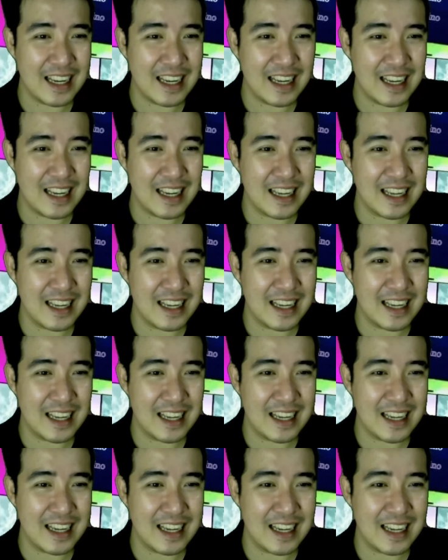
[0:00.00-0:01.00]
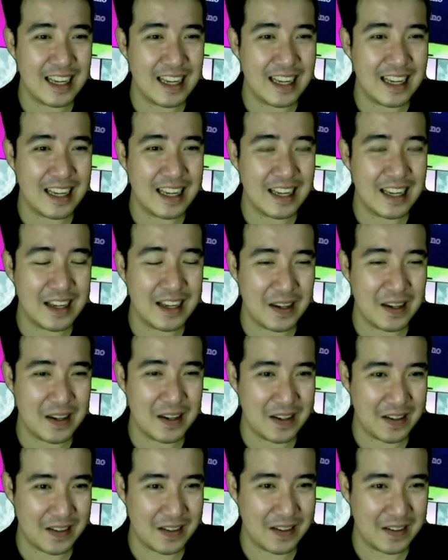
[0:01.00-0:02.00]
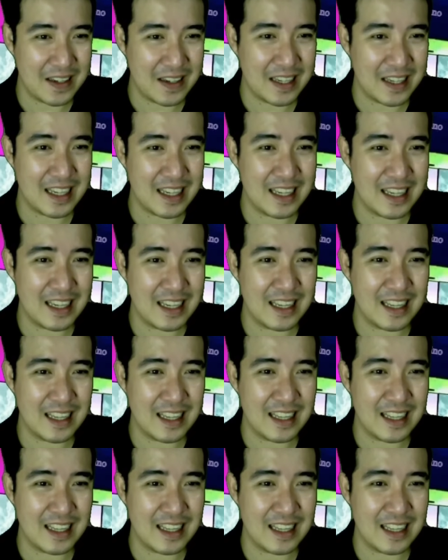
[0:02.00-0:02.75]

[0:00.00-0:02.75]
sunrise.